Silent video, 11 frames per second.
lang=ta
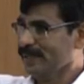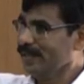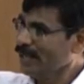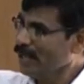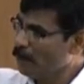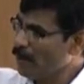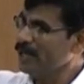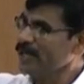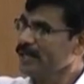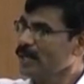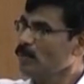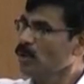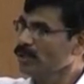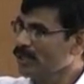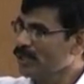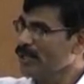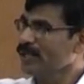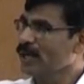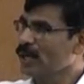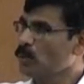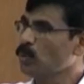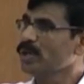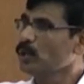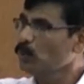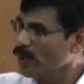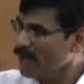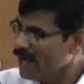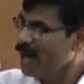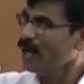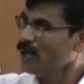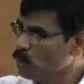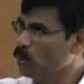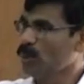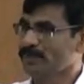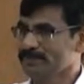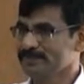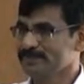நீங்கள் படிக்கிற போது கிடைக்கக்கூடிய ஒரே அனுகூலம்